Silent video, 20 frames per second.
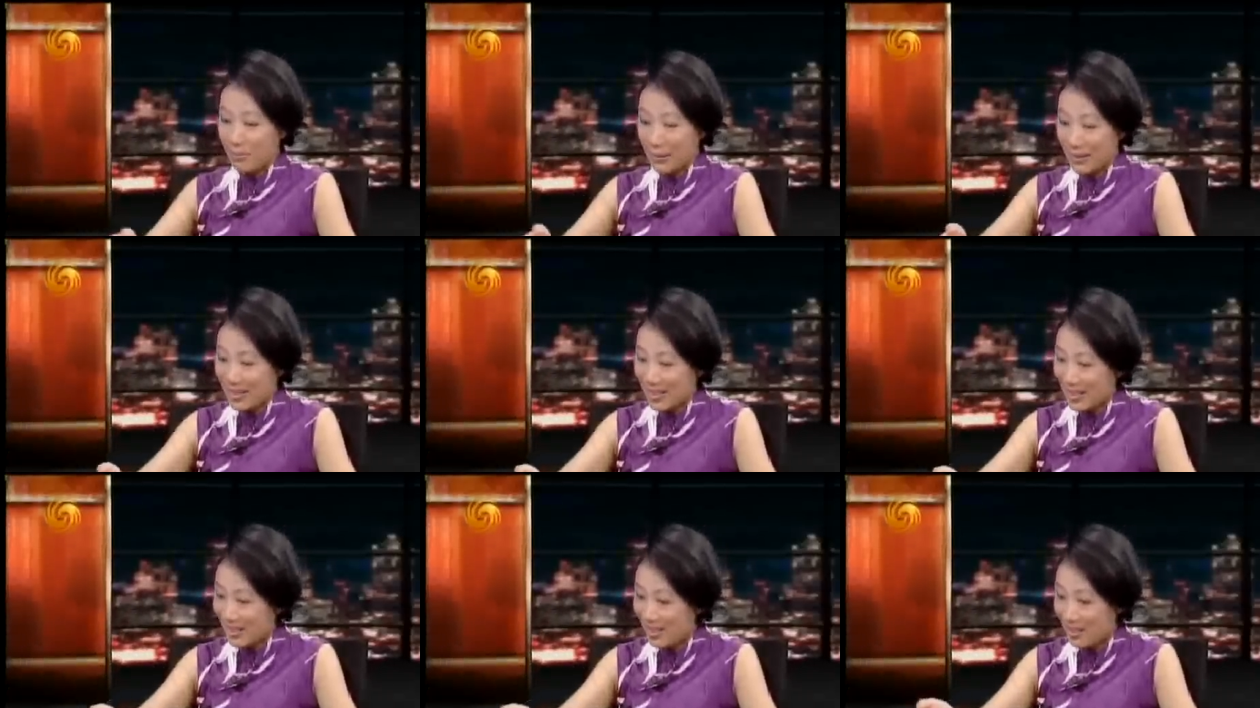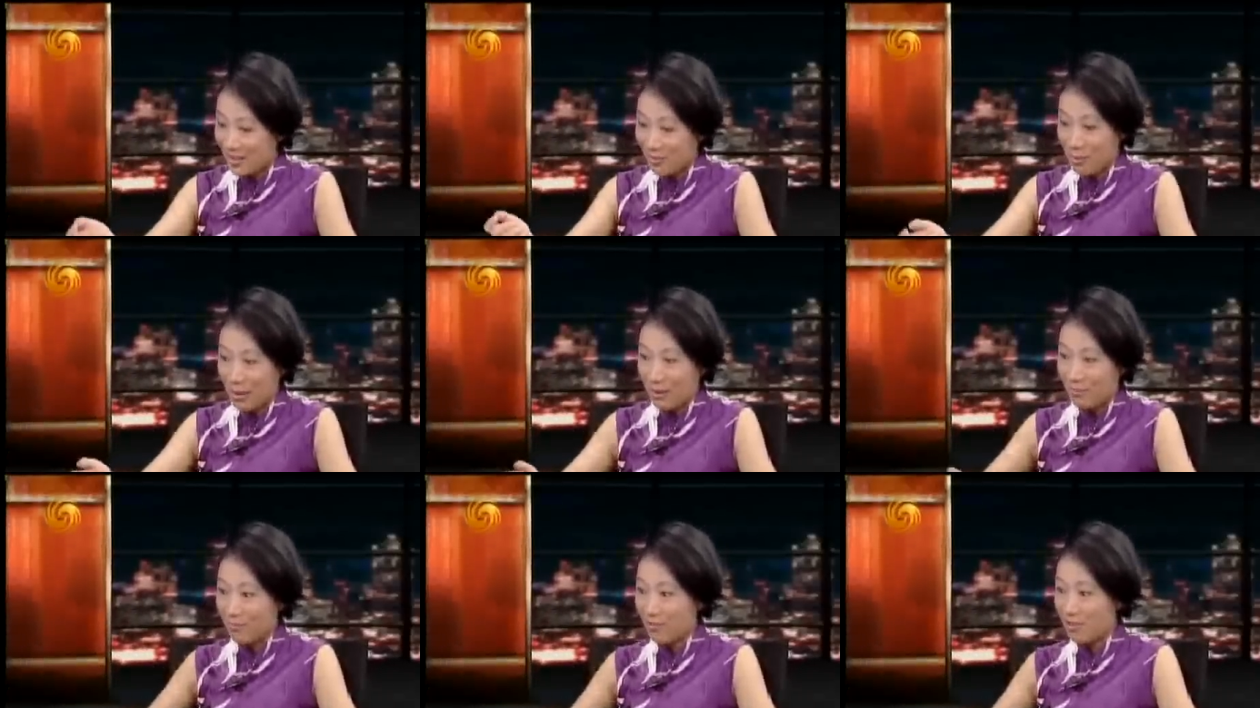不，四
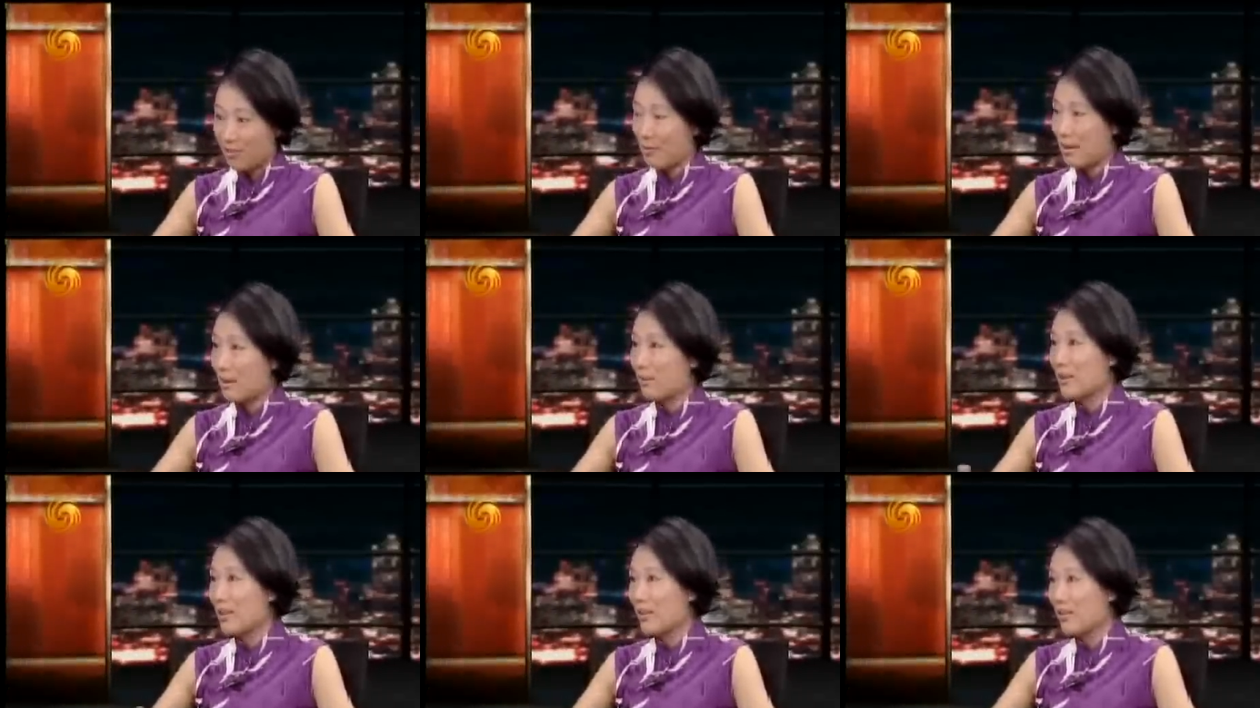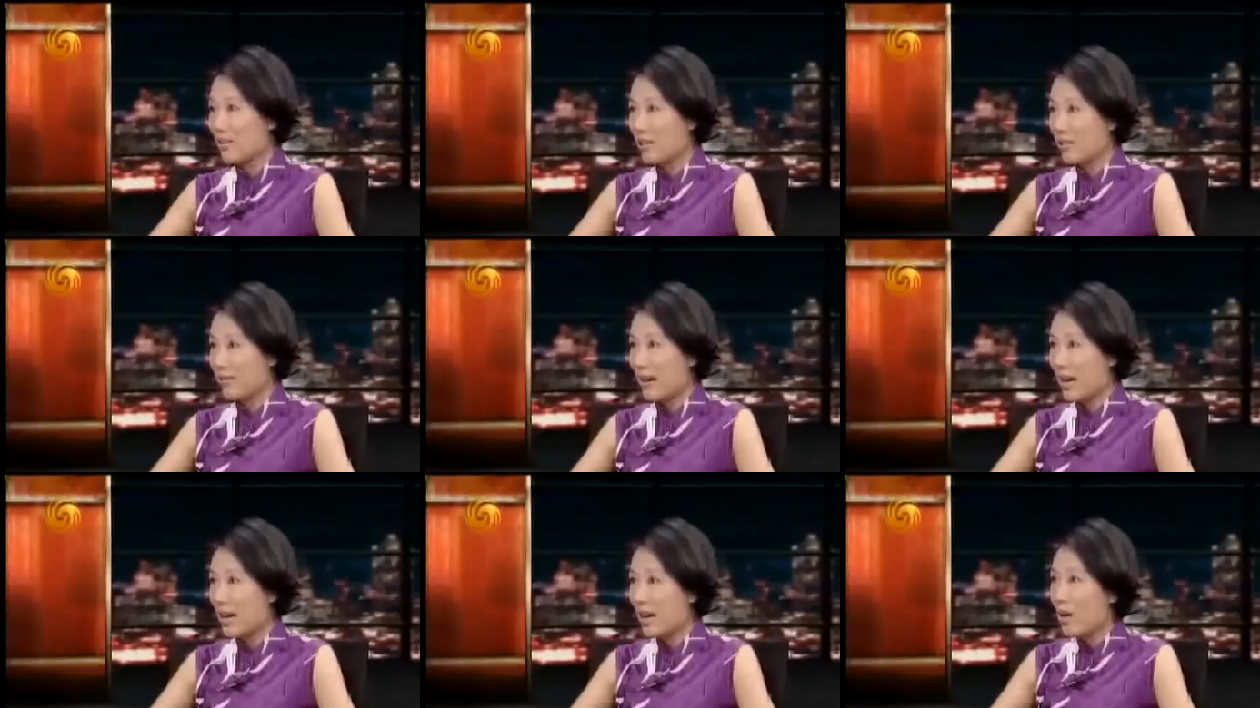十万、五十万或者六
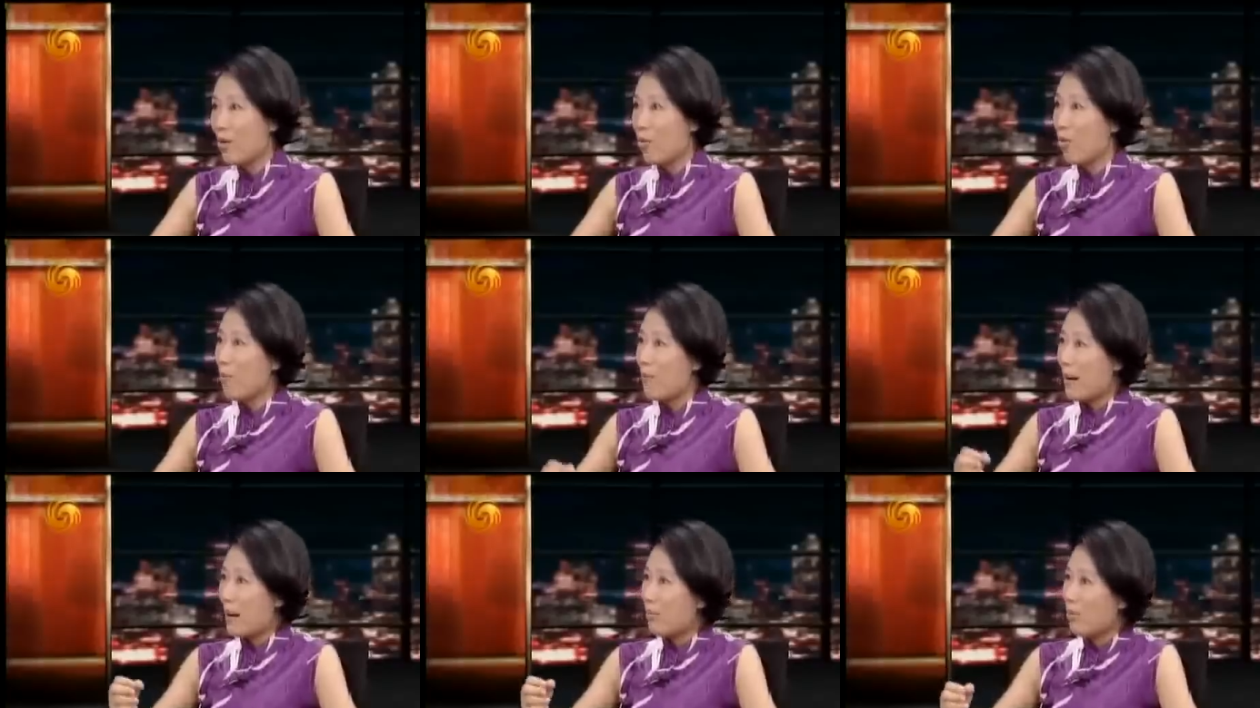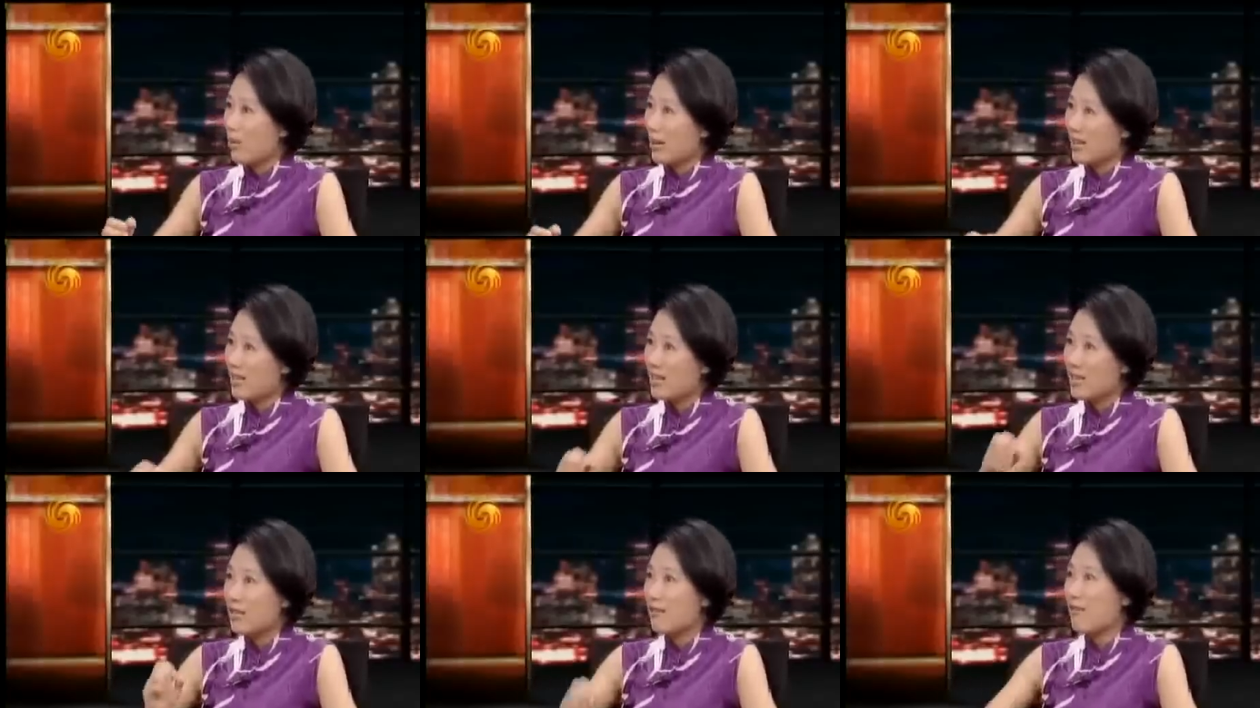十万，我把
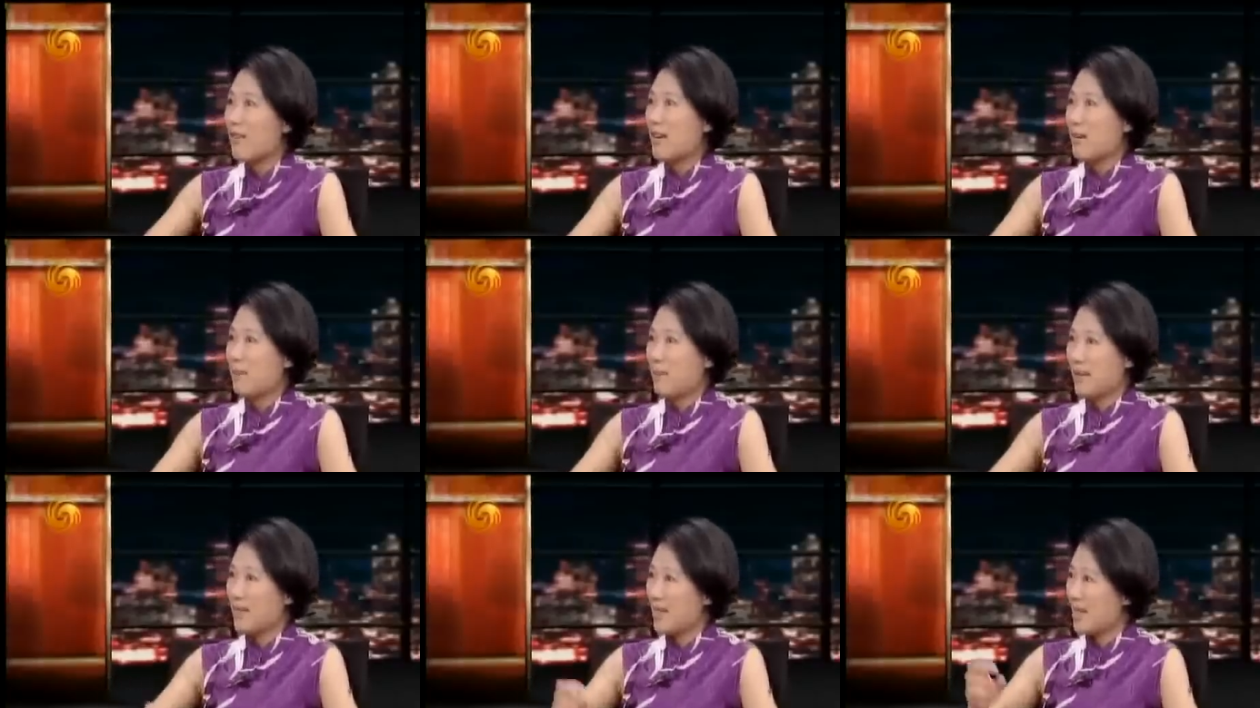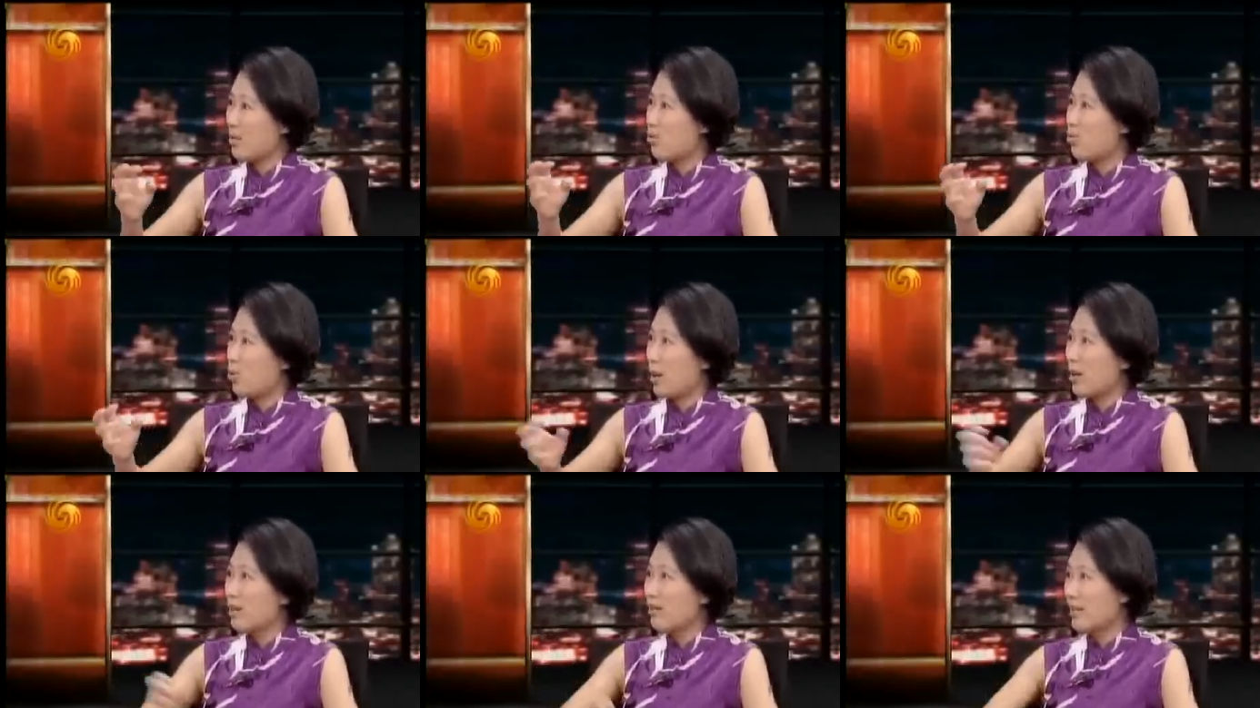我的吃饭的本
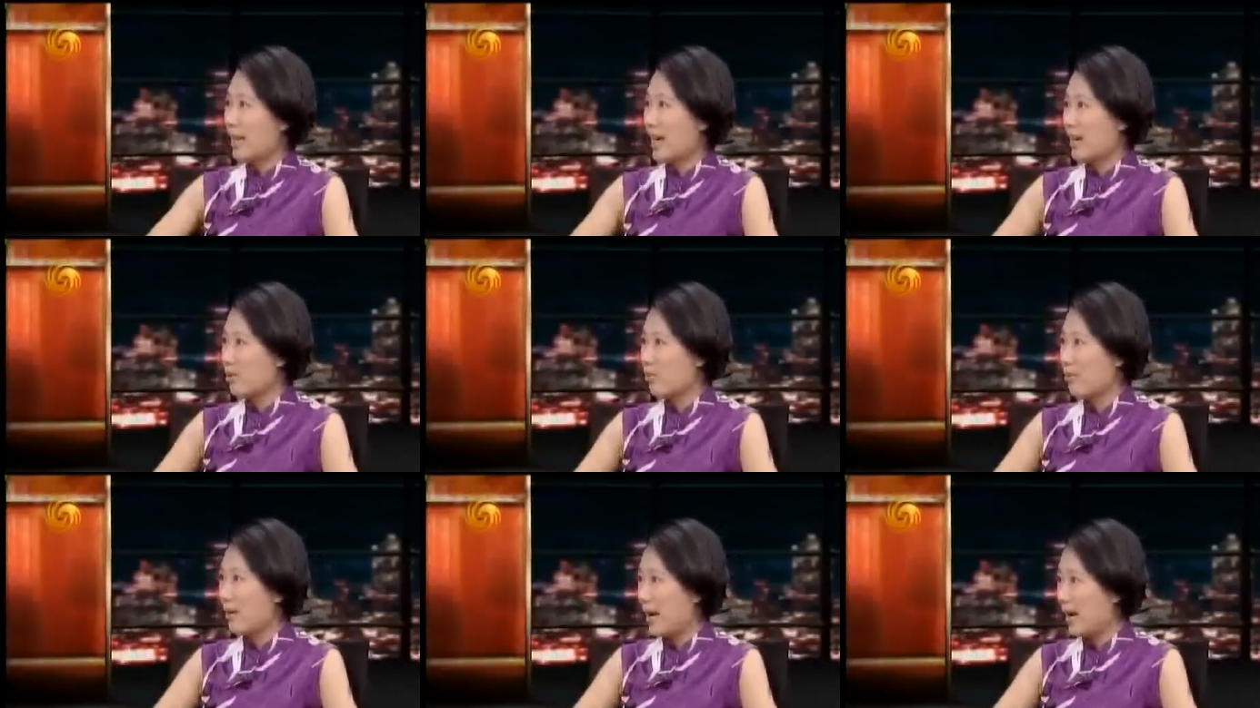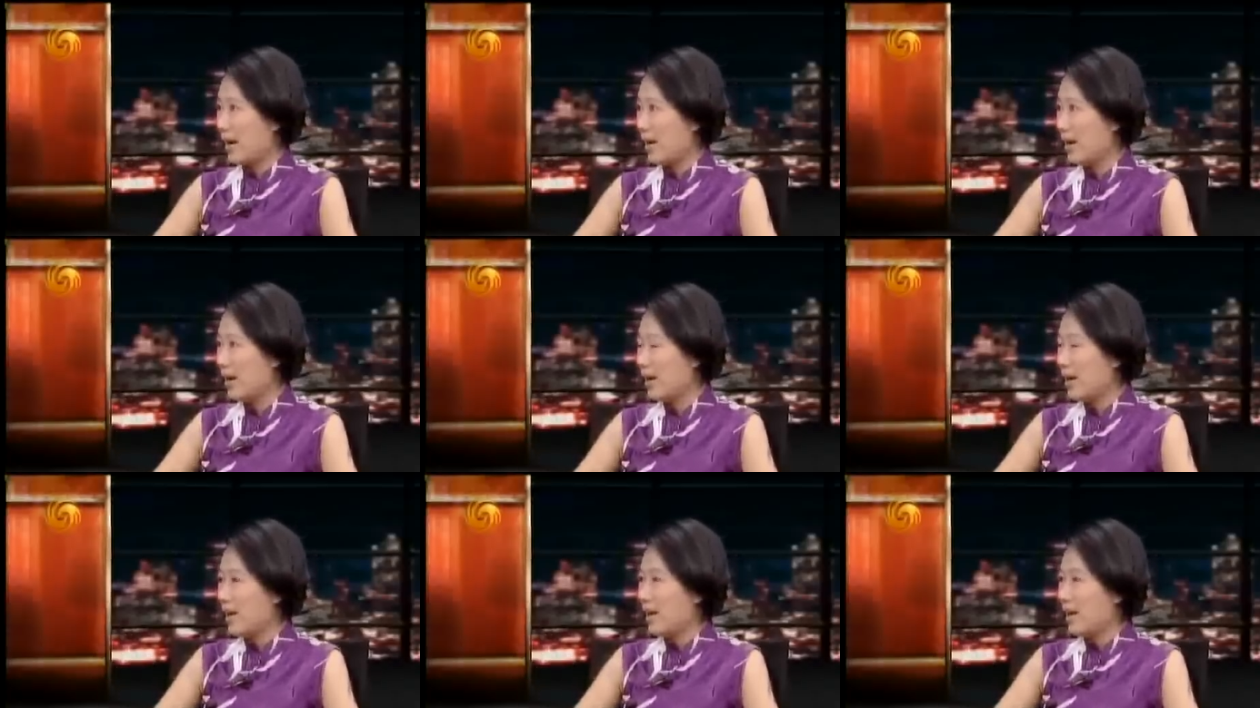钱全都拿出来。